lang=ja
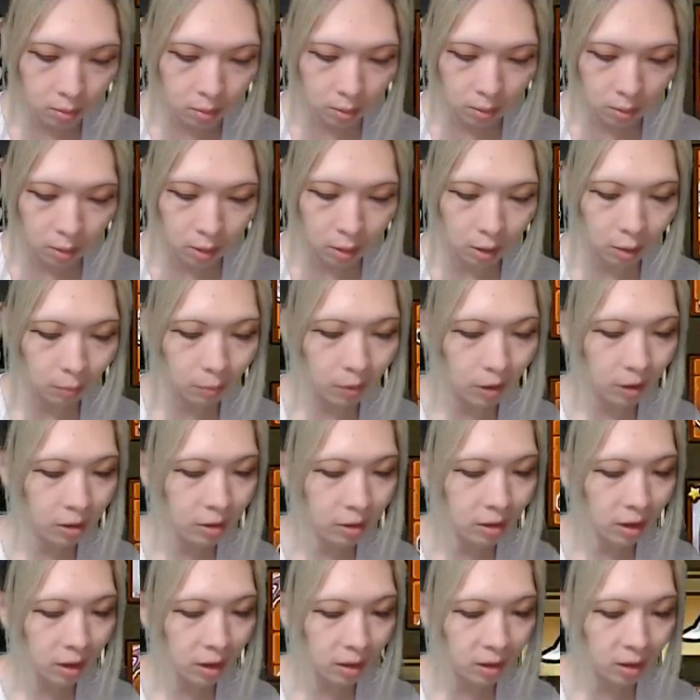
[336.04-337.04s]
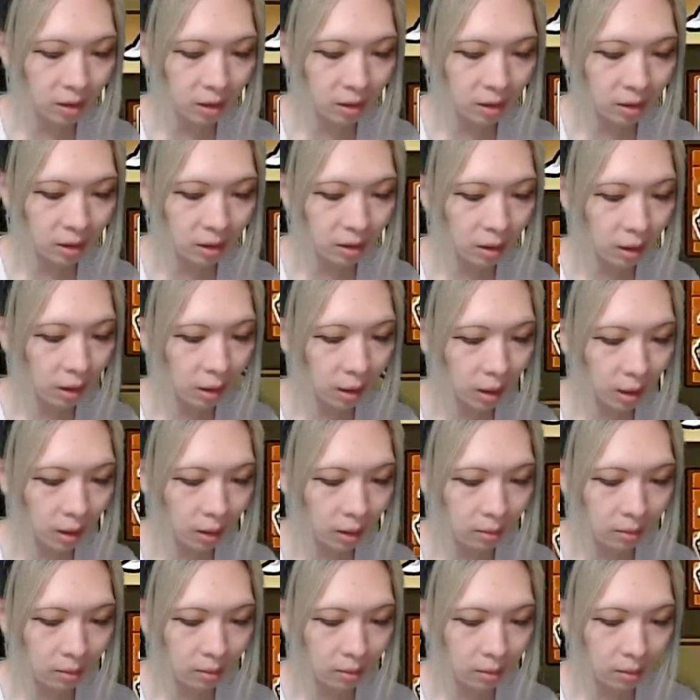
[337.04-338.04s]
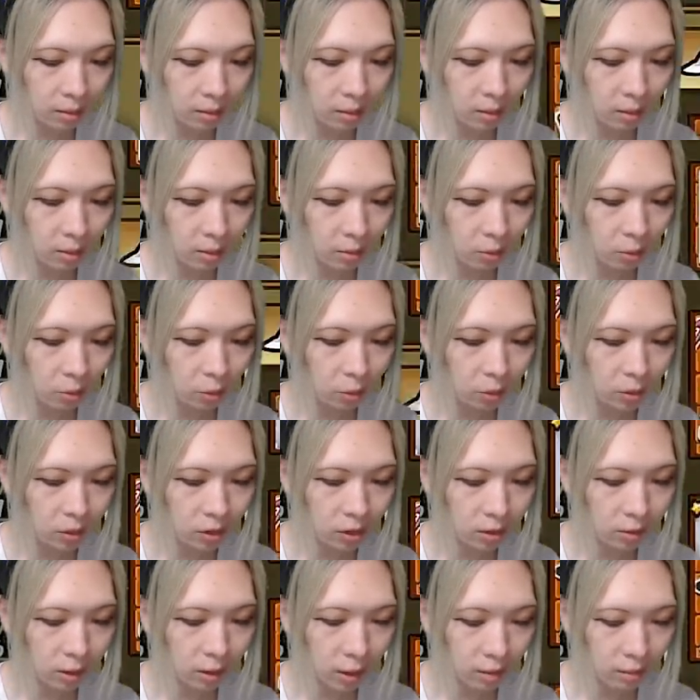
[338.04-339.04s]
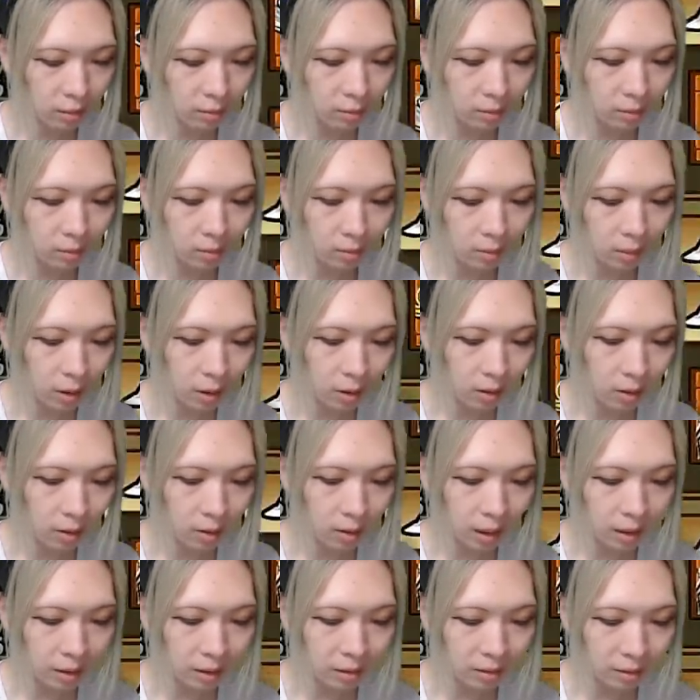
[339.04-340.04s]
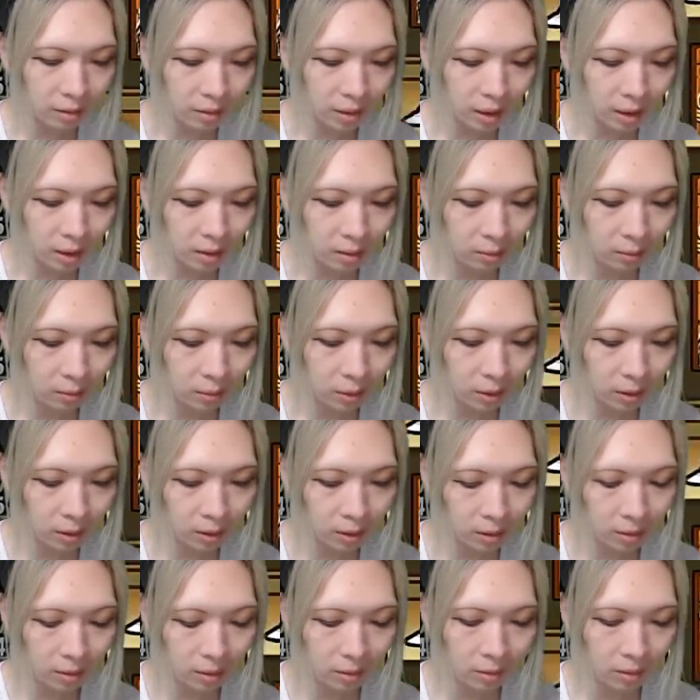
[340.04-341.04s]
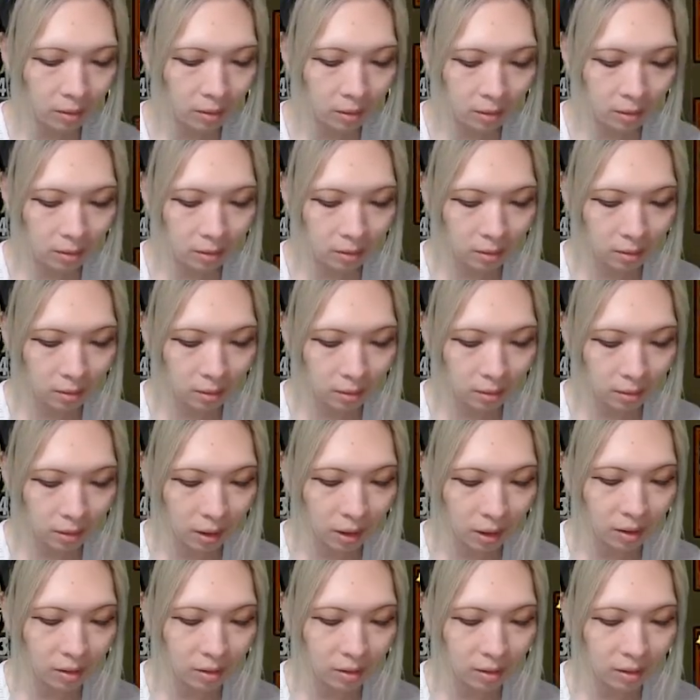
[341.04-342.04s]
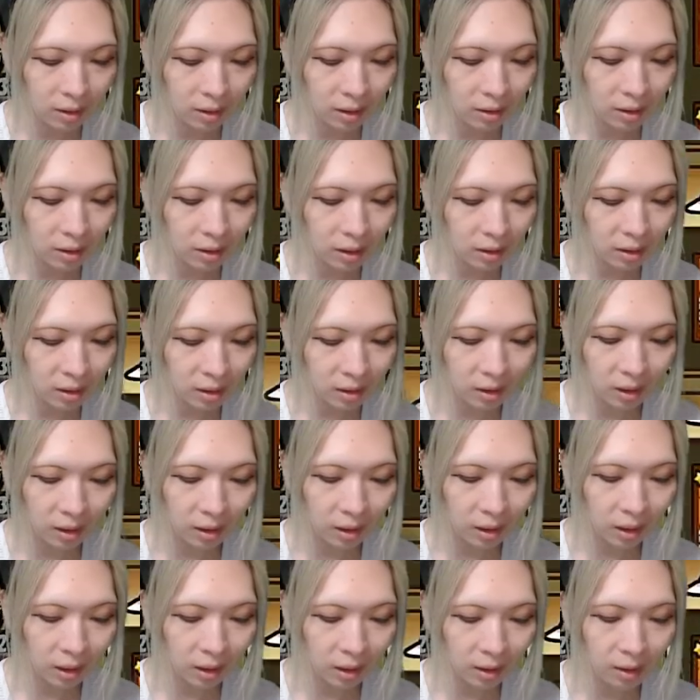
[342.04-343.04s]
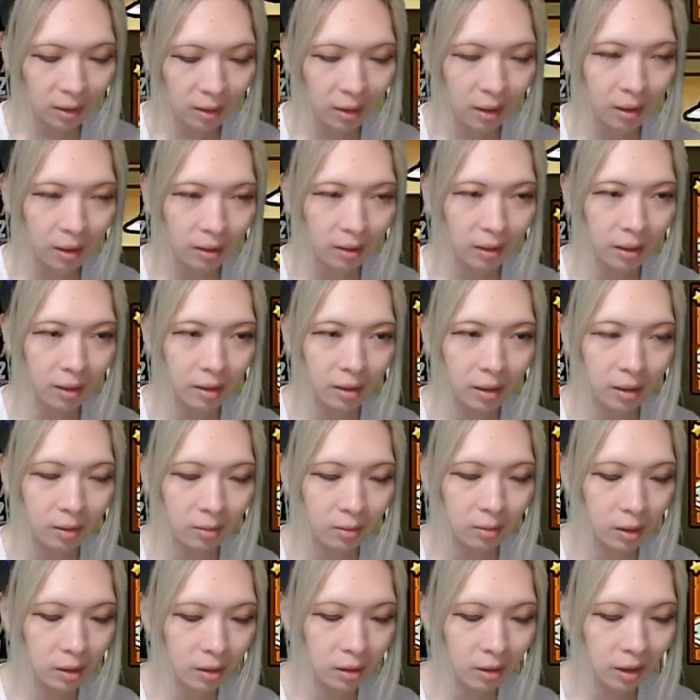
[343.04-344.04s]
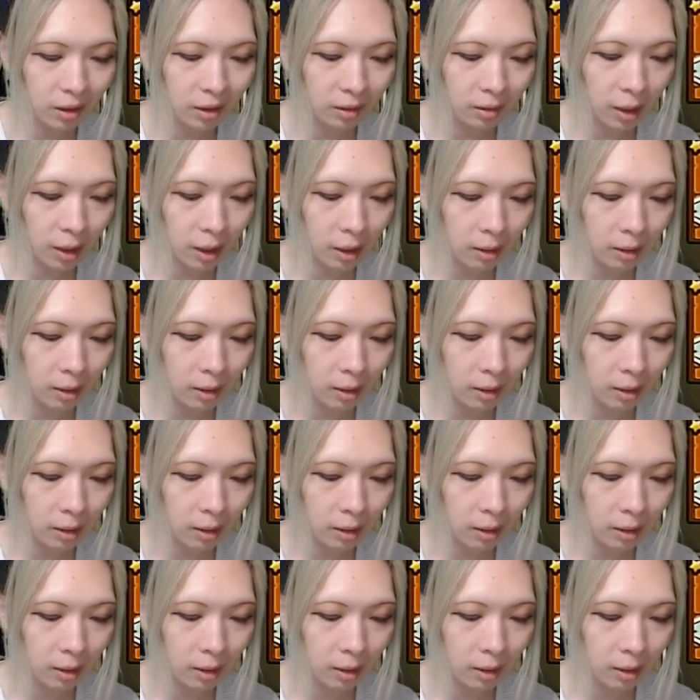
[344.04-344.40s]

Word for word: あやっぱり時間限定だから、遠く寿司は、うん、ランクがあるのに、ね、時間限定だから、早くやりたいのにってなるね。